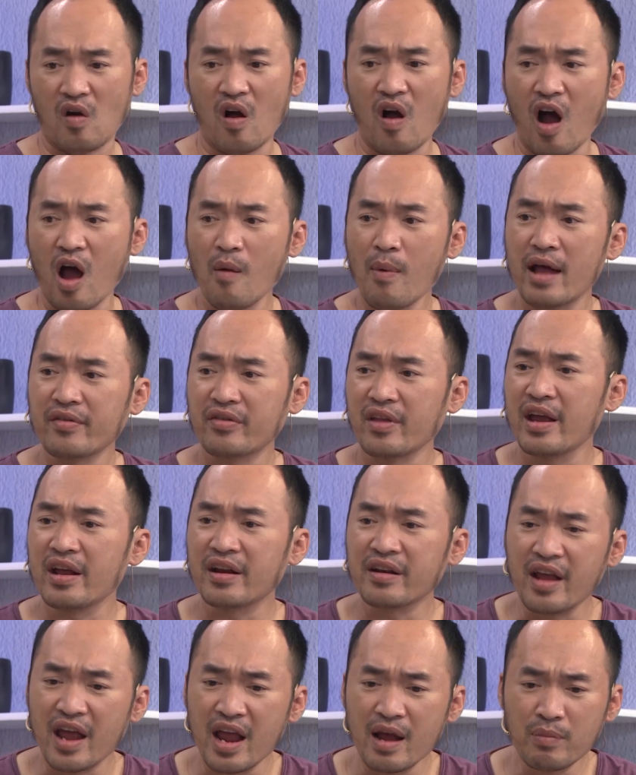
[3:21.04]
con hỏi ba
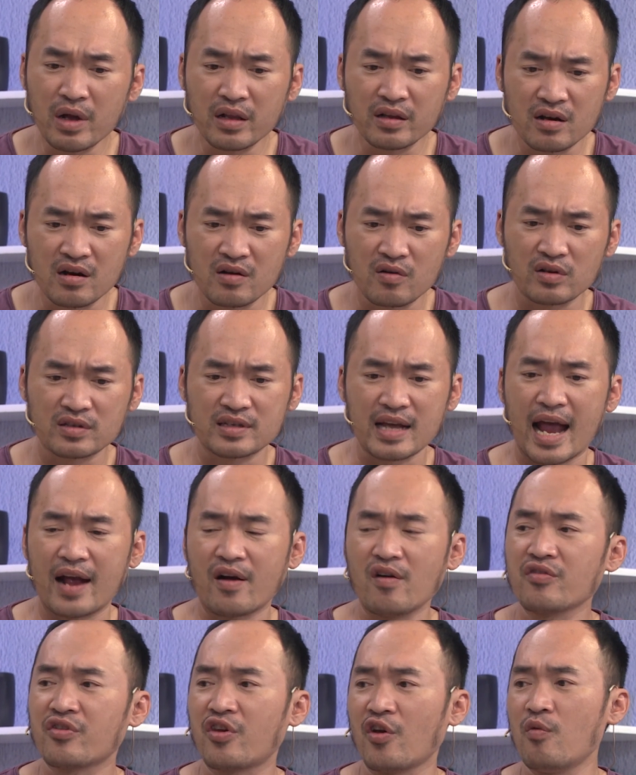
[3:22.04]
tiền điện bình thường con xài
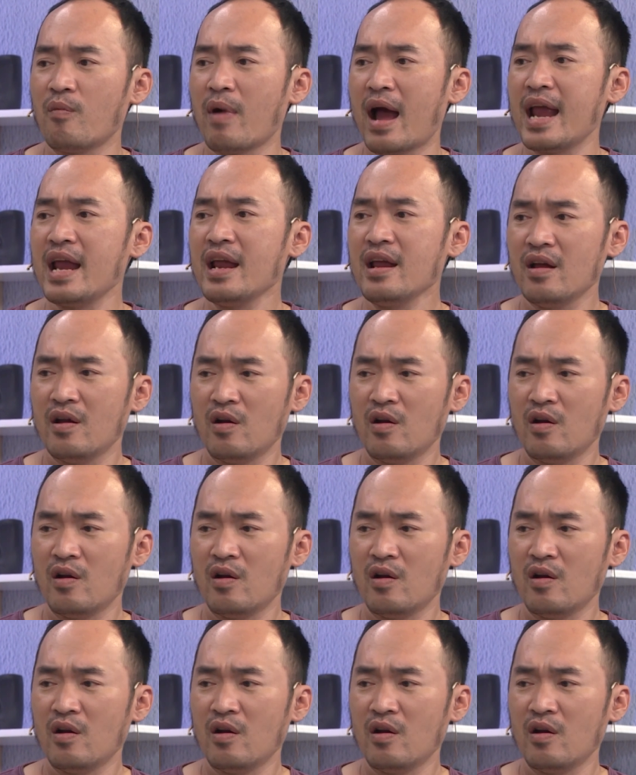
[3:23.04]
con chịu mấy